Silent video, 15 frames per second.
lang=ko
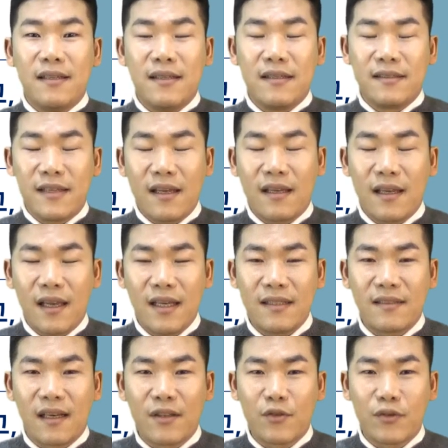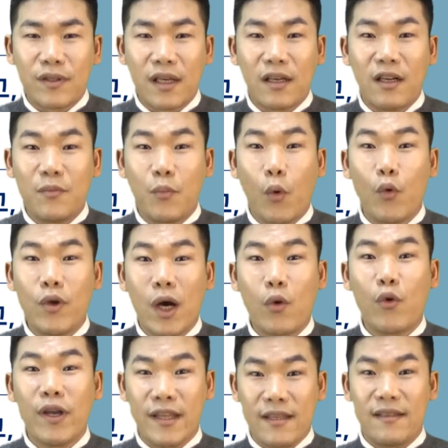3개 이상 주택을
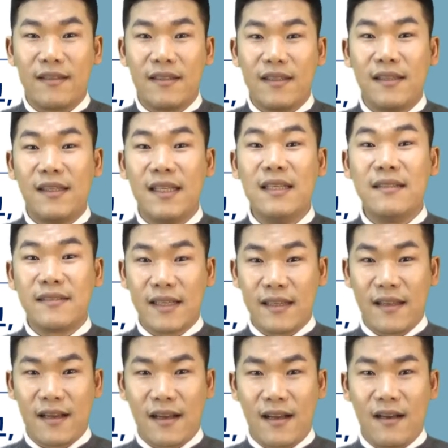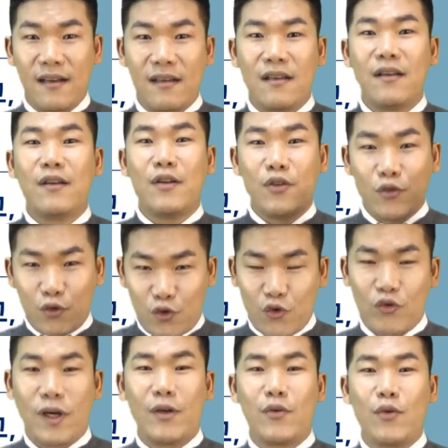보유하고 있는 1세대가
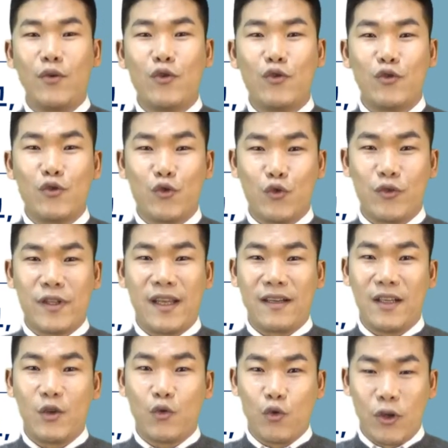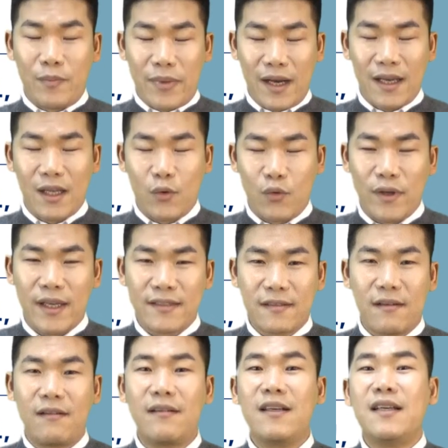추가로 주택을 구입하기
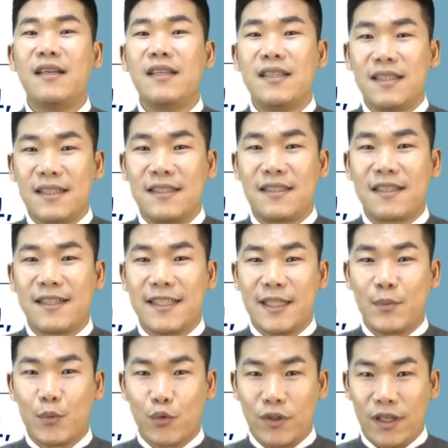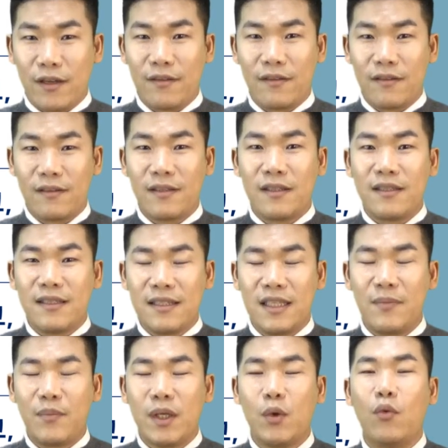위해서 2019년
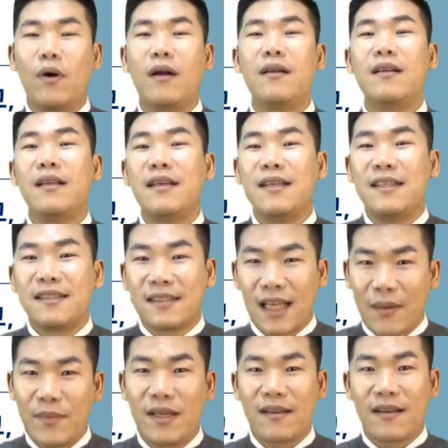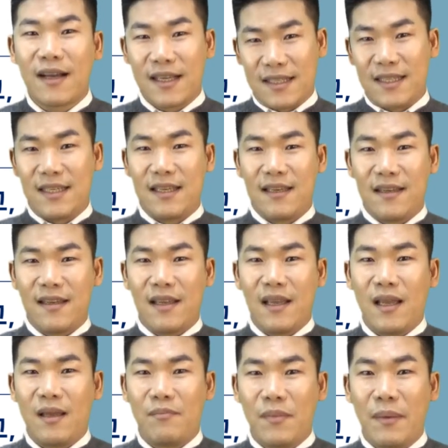12월 3일까지
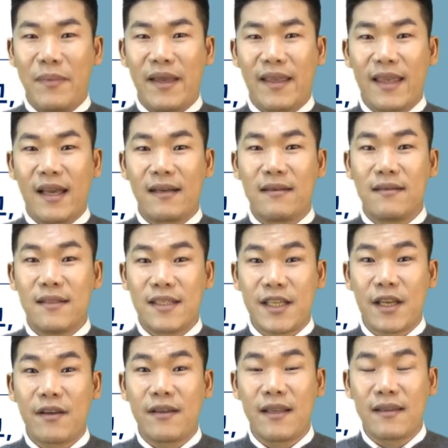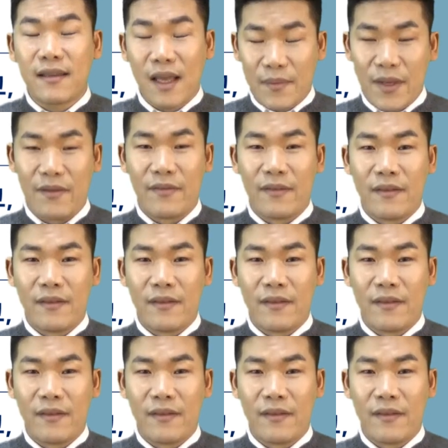매매 계약을 체결했다면